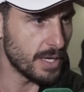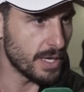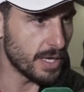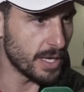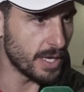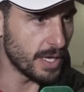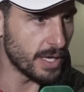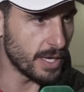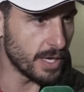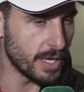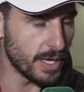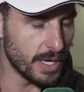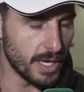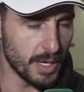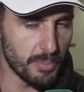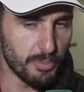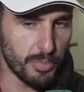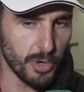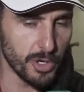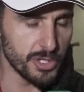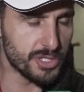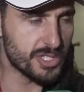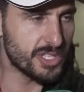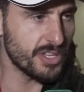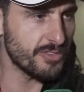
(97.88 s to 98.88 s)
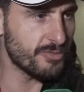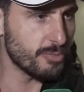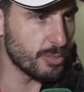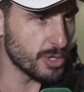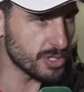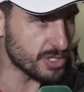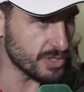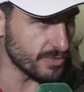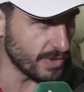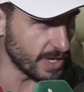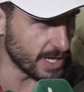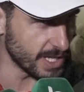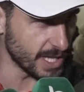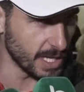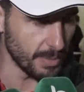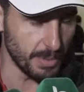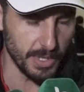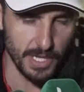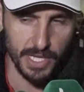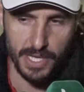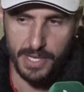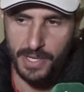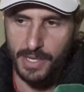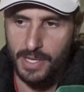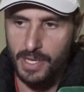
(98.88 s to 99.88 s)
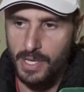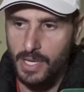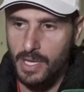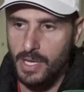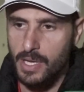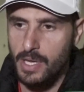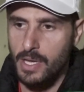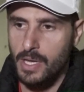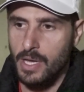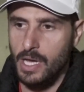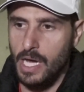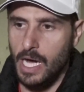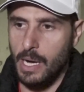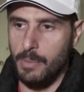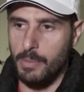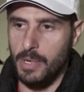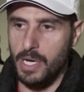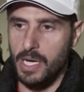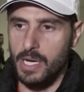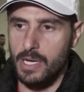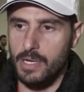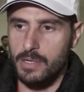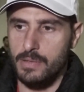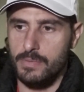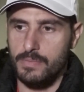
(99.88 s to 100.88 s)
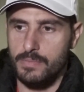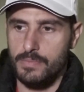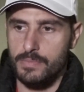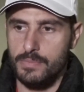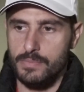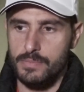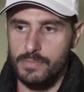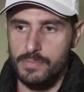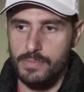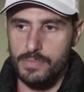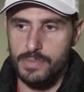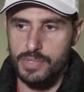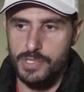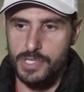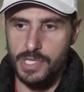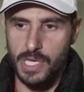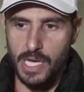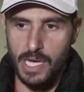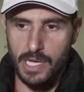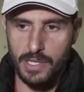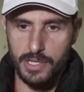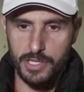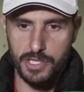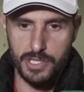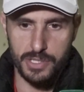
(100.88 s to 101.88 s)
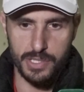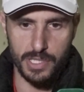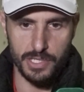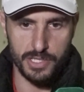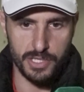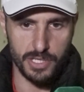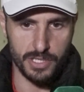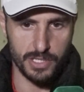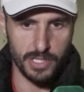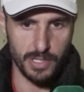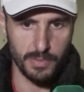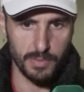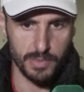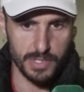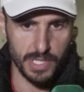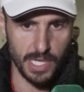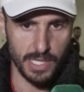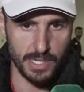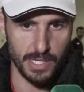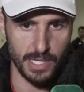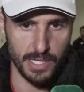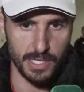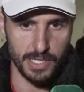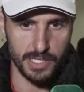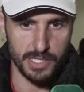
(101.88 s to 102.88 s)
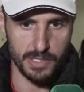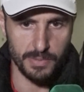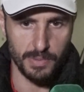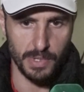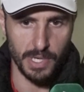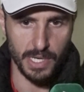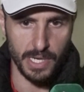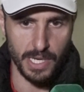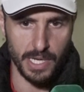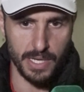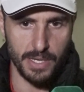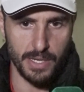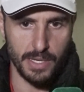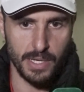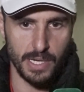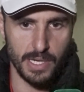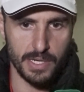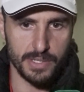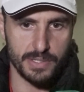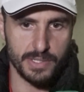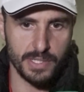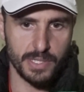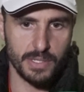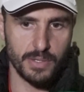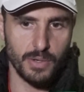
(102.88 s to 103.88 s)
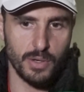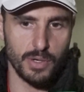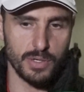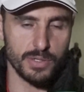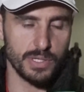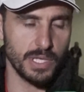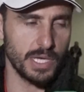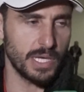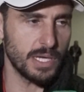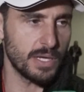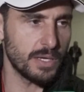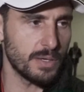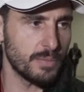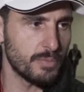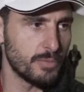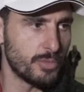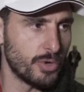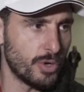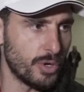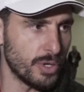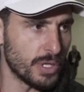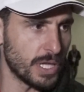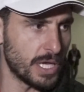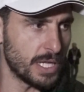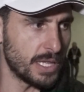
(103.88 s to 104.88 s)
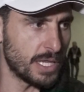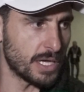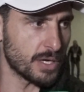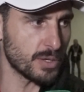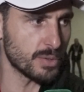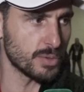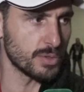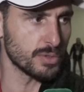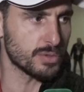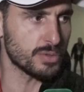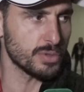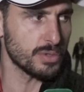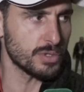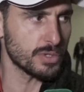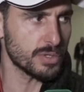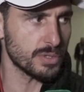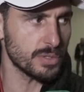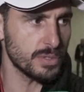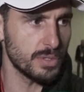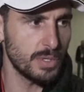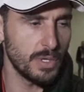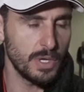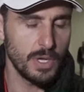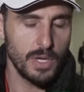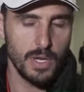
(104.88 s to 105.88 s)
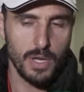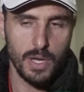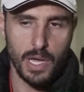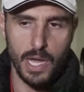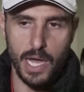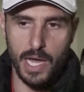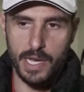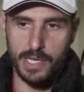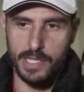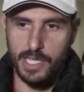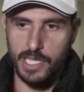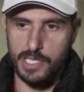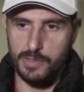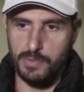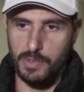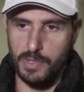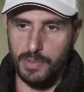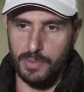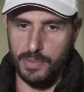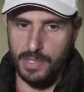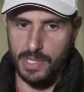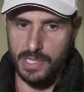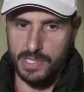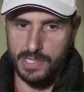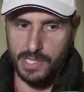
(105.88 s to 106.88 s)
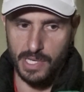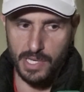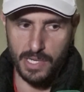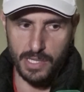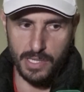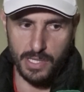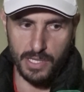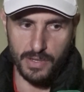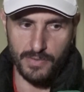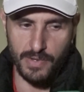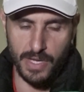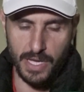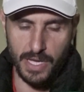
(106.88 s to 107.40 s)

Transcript: e, pozitif motive edebilir. Ama sağ dışına çıktığımız andan itibaren artık orada bu olaylar unutulur. Herkes birbirine sarılır